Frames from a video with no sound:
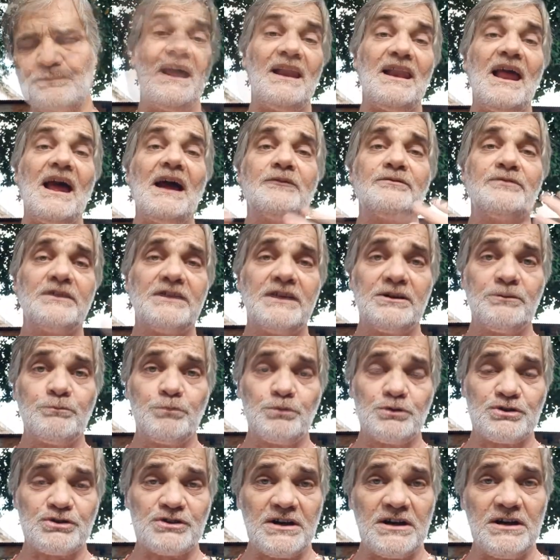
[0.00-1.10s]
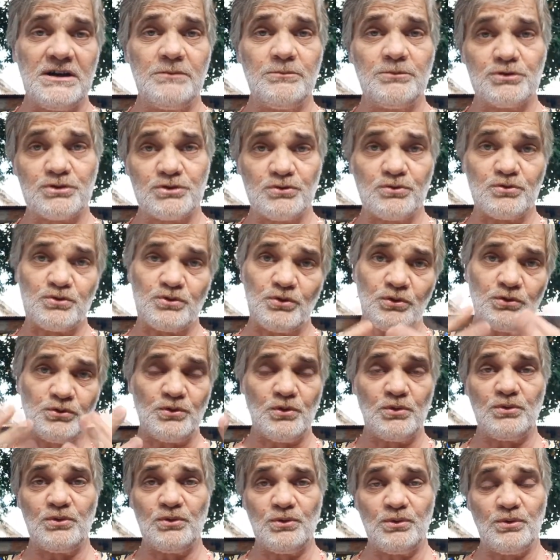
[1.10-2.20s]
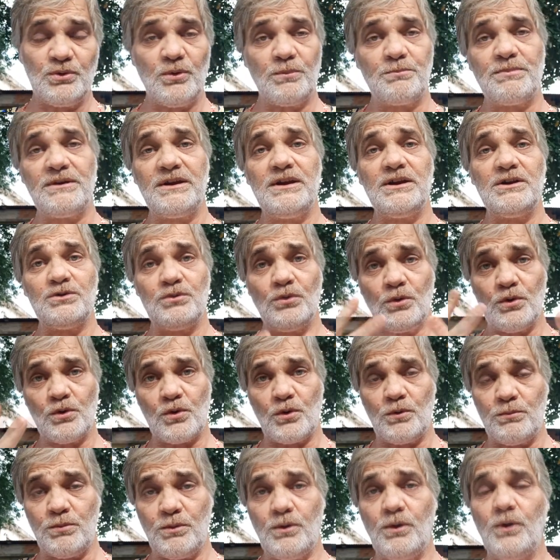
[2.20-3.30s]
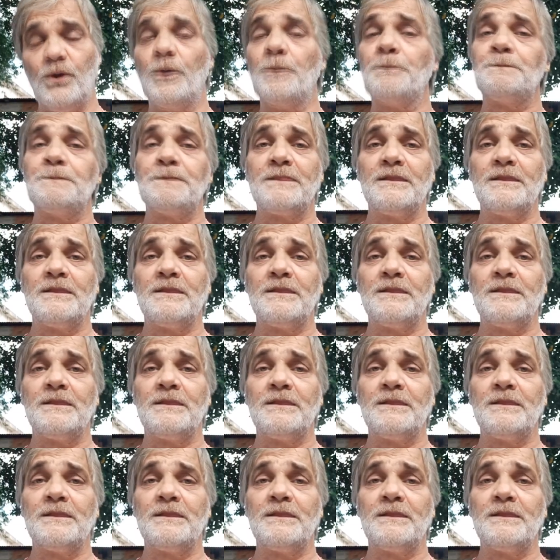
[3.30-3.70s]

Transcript: Aláfia que buscamos no jogo do Obi, do Orobô,